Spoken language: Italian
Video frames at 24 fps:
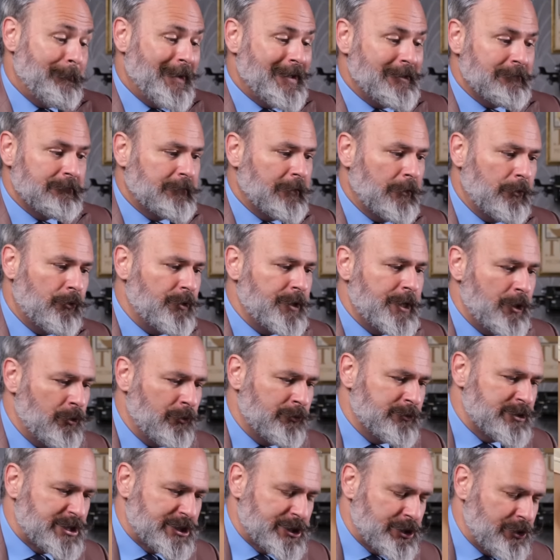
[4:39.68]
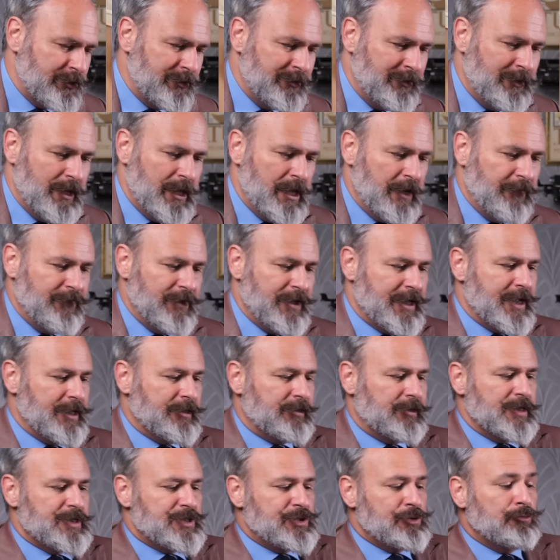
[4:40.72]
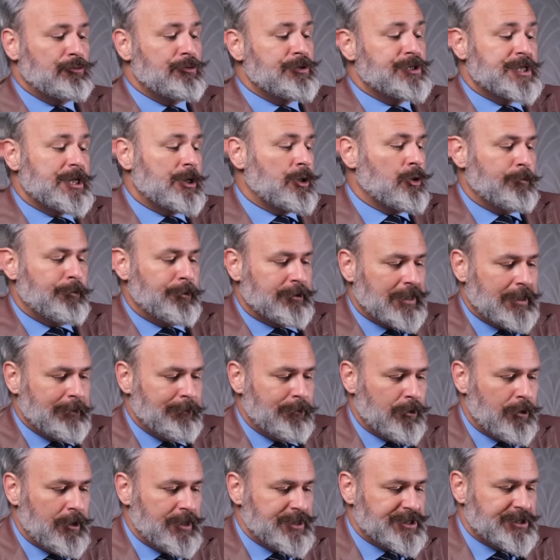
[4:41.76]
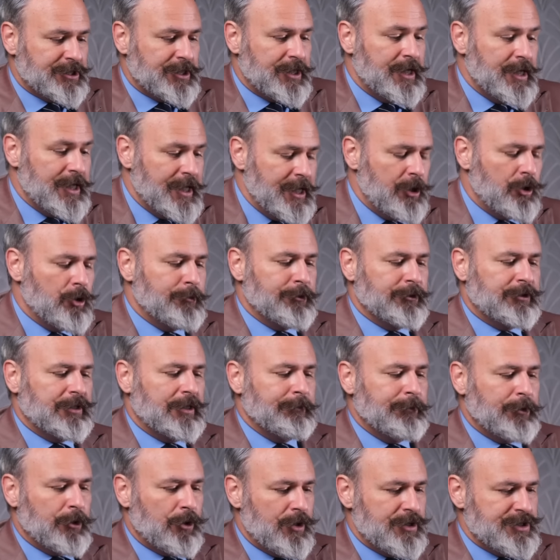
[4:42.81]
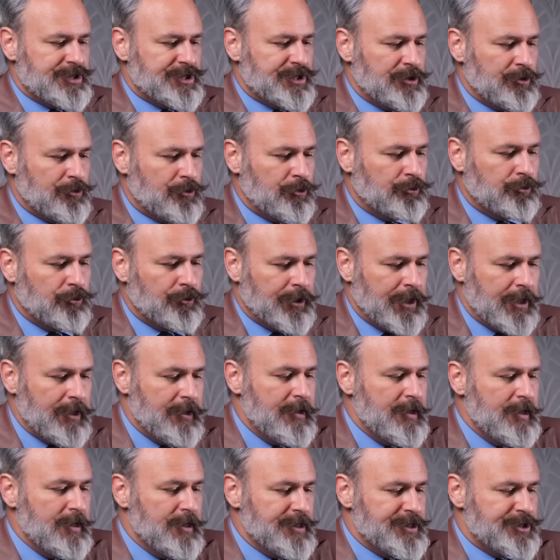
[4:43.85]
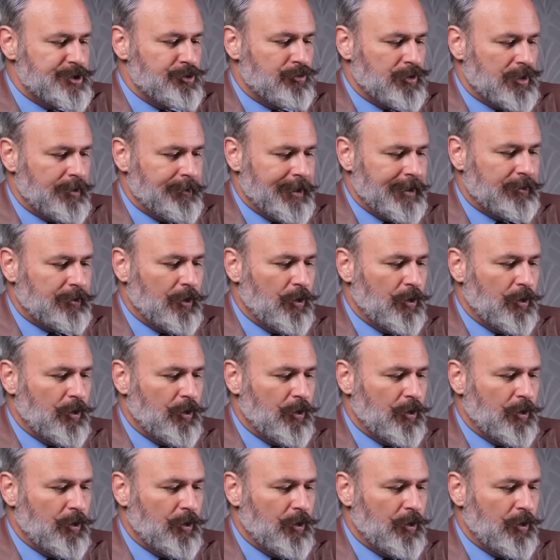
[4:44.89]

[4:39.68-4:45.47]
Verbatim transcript: pantaloni non so dirvi in che tessuto siano, potrebbero essere lino, potrebbero essere cotone, sicuramente